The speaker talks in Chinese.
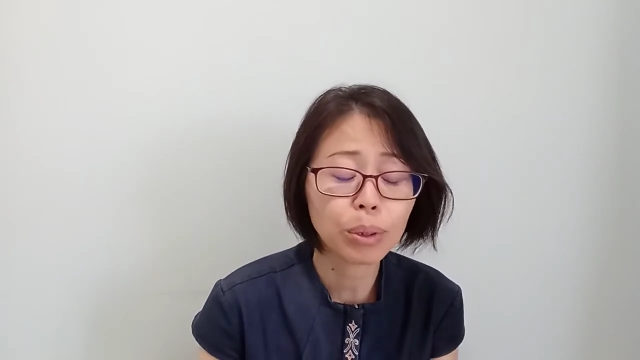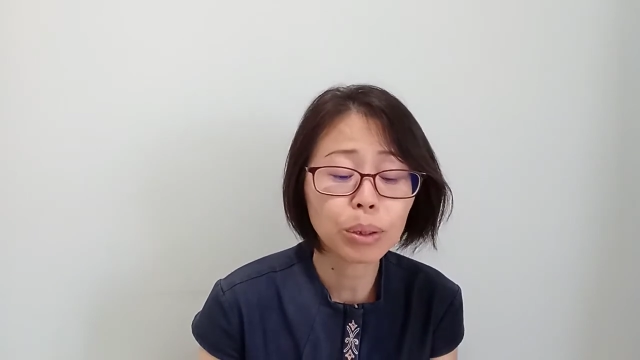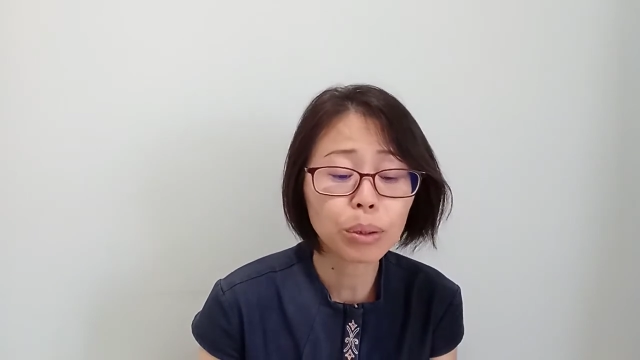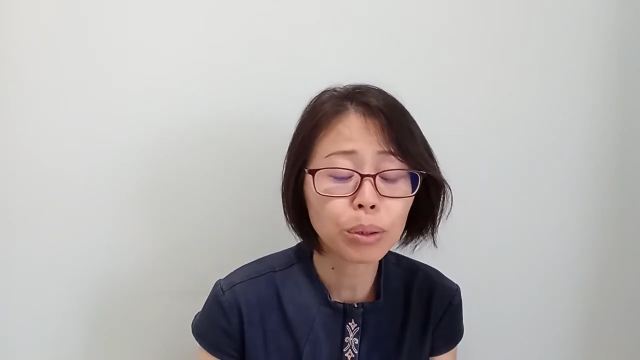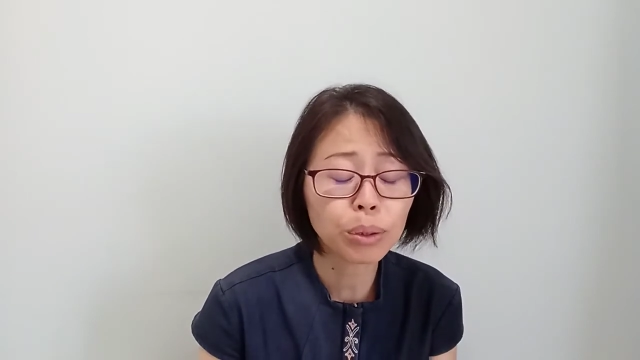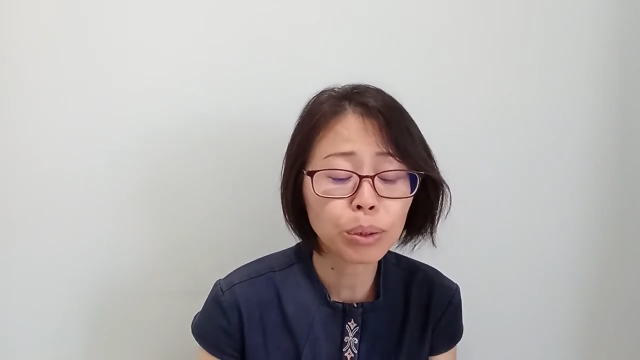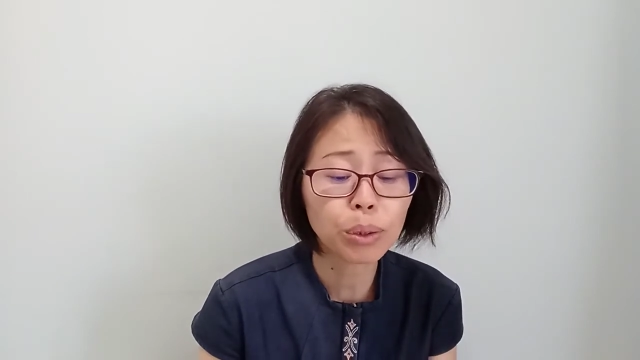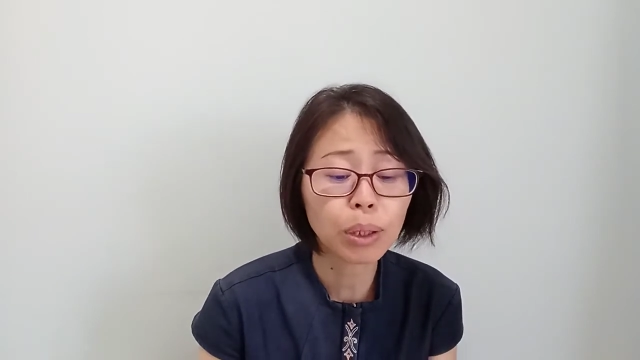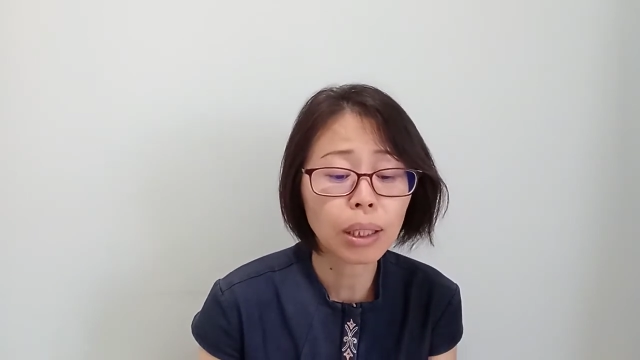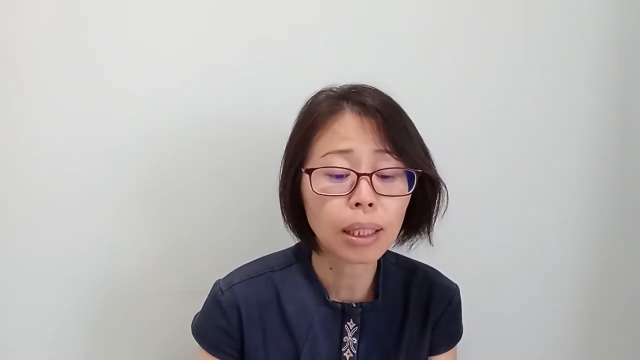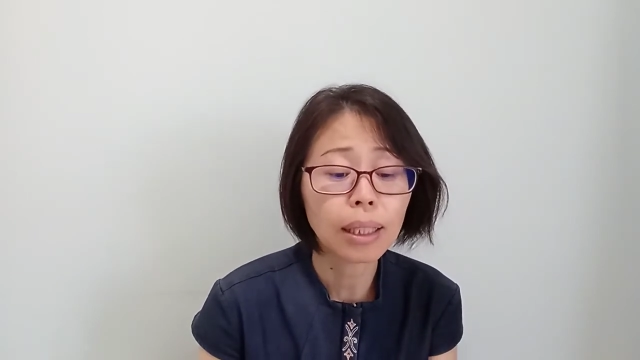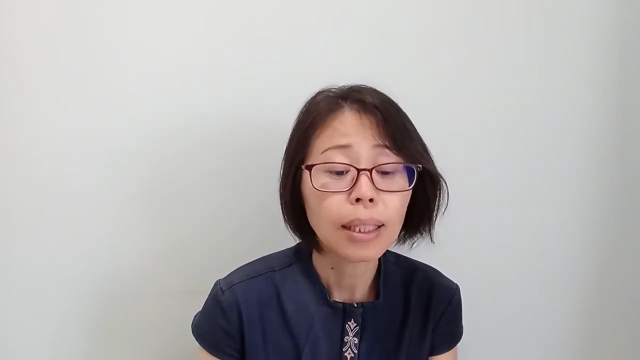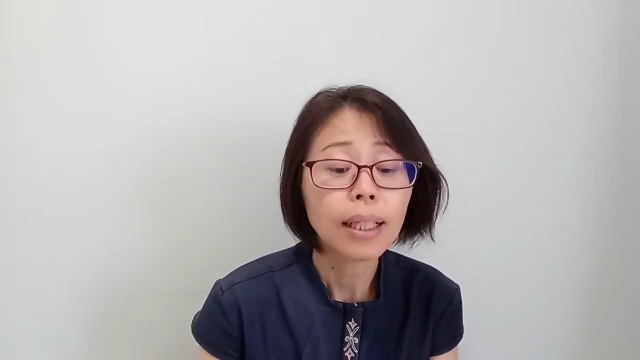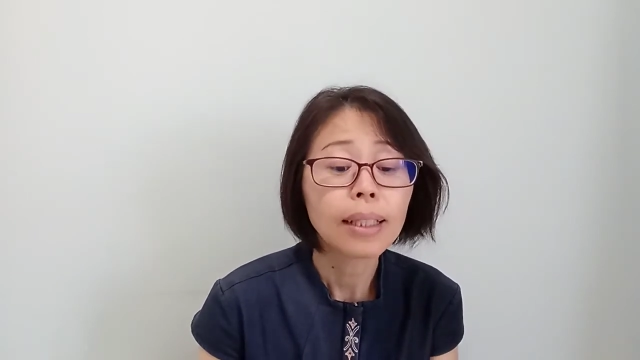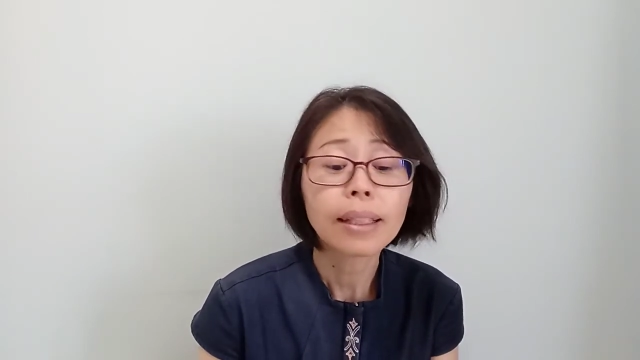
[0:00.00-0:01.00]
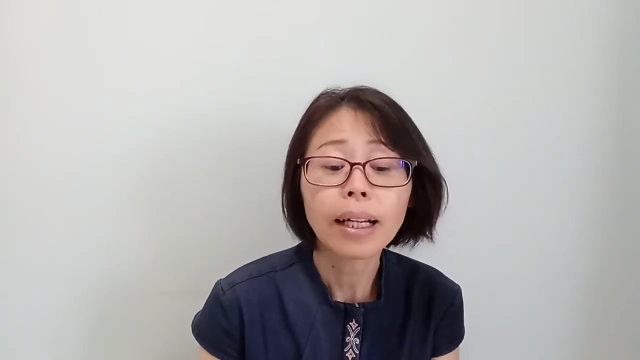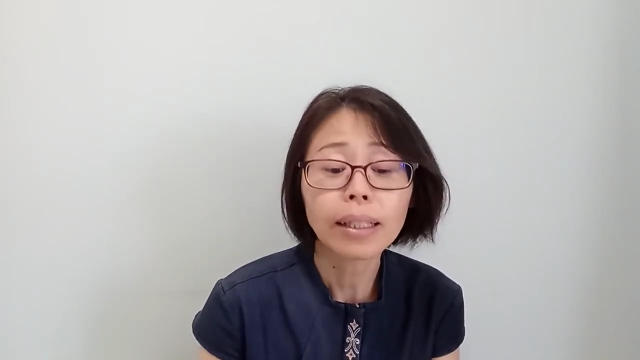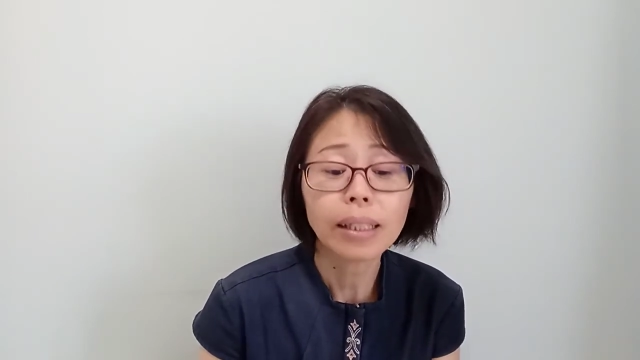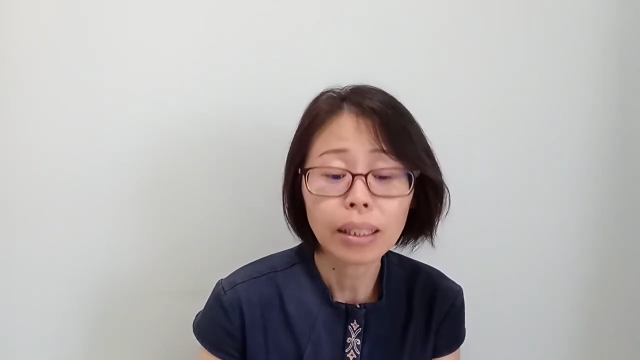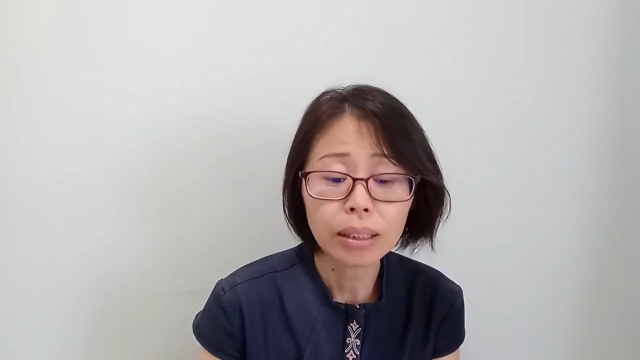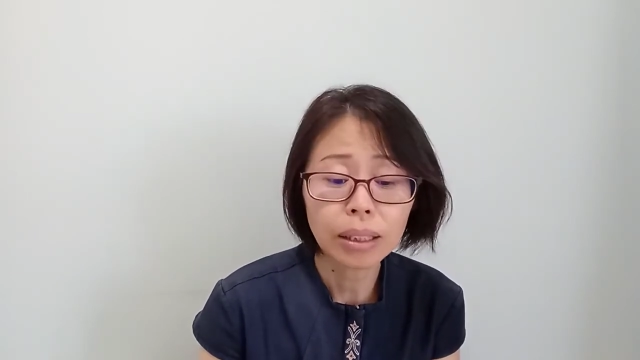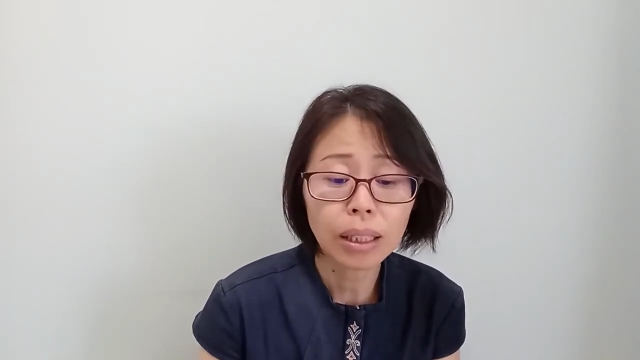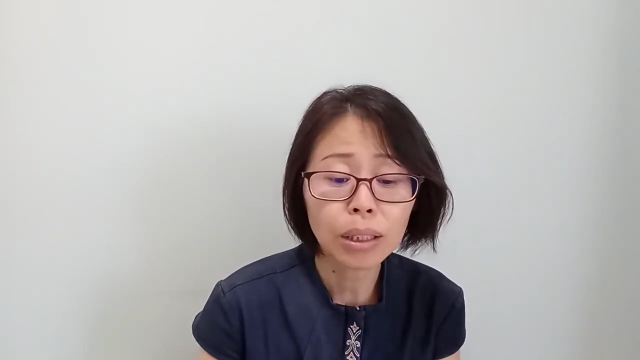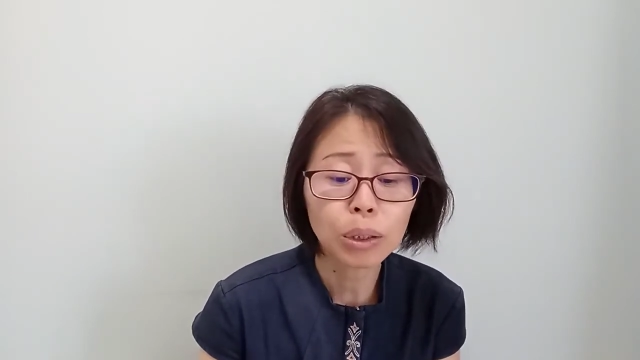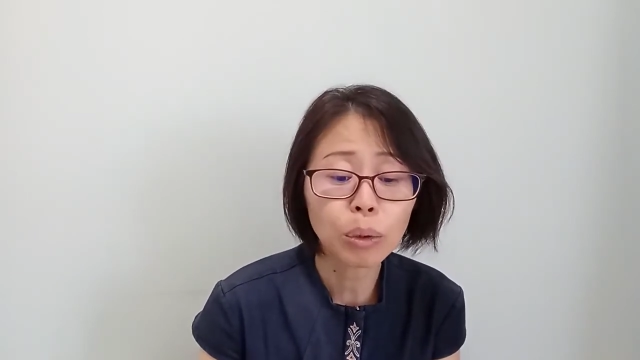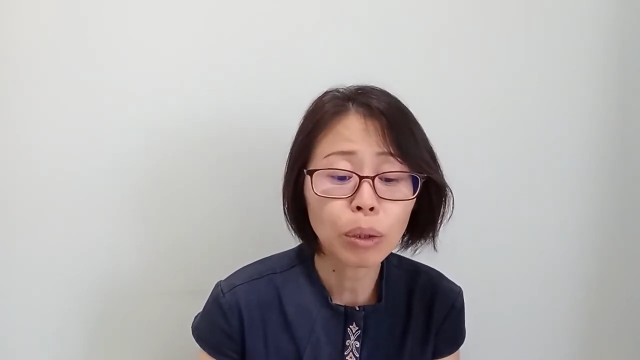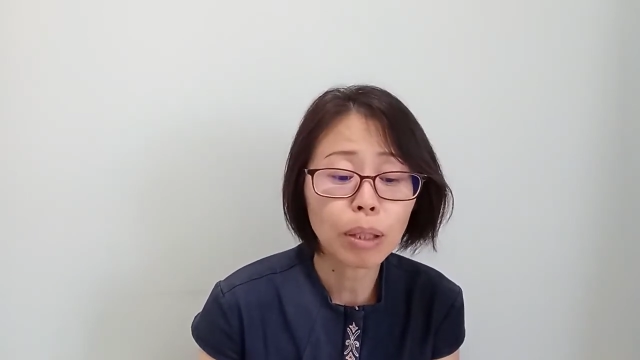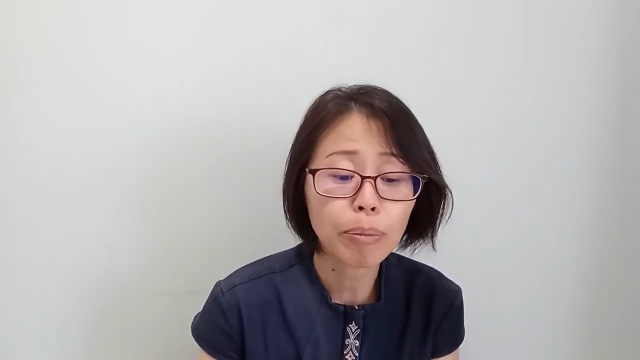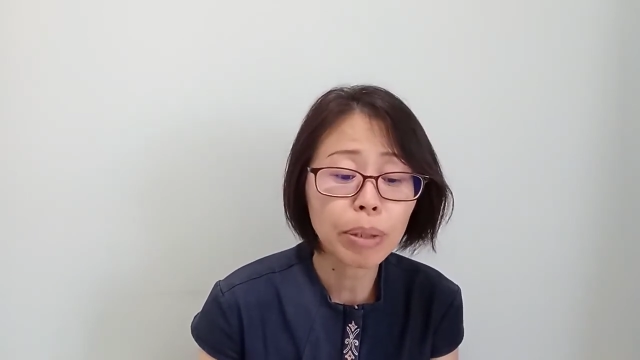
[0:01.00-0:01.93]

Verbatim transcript: 我做错了。”他也接受了